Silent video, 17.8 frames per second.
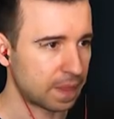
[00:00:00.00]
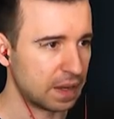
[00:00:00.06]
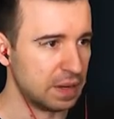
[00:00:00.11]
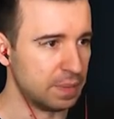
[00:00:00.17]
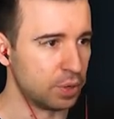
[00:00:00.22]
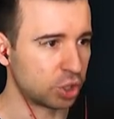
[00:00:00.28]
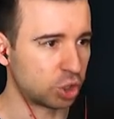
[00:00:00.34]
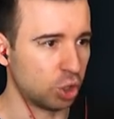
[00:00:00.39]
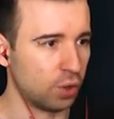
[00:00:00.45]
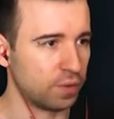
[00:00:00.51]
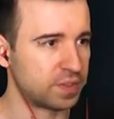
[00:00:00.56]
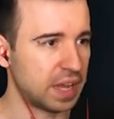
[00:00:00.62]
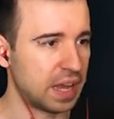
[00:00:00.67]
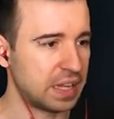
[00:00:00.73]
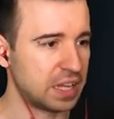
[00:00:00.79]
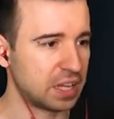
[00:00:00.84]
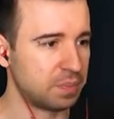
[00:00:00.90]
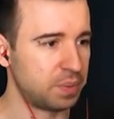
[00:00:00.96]
Либо что он
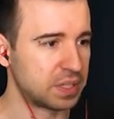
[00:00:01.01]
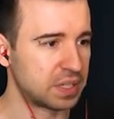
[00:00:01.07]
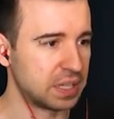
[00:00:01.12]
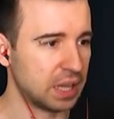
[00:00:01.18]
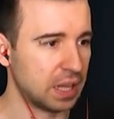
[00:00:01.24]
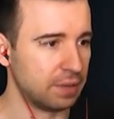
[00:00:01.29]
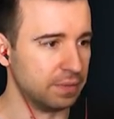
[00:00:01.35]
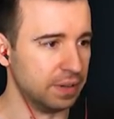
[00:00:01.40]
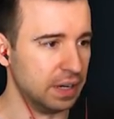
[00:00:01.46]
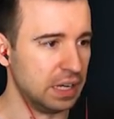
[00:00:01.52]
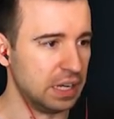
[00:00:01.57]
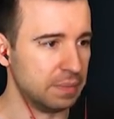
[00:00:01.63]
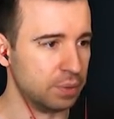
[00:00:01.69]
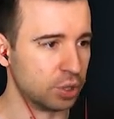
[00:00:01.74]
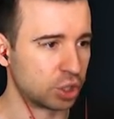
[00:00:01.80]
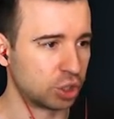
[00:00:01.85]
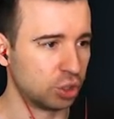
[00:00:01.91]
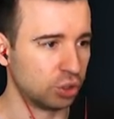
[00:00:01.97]
всадник без головы,
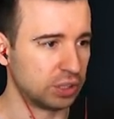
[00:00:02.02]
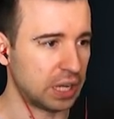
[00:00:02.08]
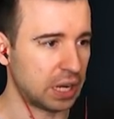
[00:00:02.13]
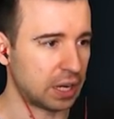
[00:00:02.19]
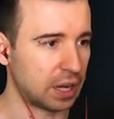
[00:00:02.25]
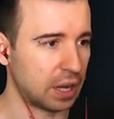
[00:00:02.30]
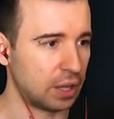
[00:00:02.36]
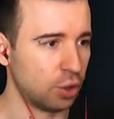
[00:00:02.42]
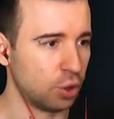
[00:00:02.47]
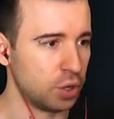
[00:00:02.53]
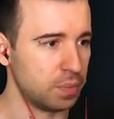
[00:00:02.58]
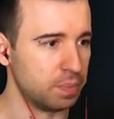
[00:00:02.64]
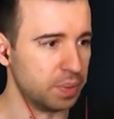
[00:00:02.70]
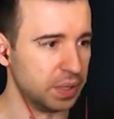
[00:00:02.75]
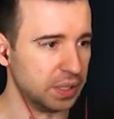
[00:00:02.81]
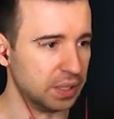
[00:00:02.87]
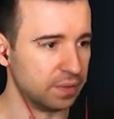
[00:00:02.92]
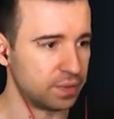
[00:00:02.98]
либо что так оно и
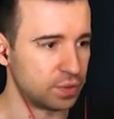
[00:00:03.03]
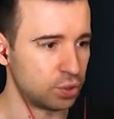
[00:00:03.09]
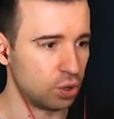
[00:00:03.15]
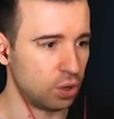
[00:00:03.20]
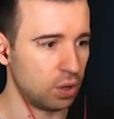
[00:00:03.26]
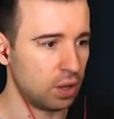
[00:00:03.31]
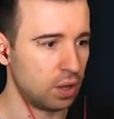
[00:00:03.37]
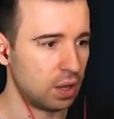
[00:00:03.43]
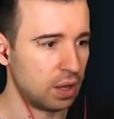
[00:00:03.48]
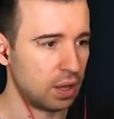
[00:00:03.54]
было все.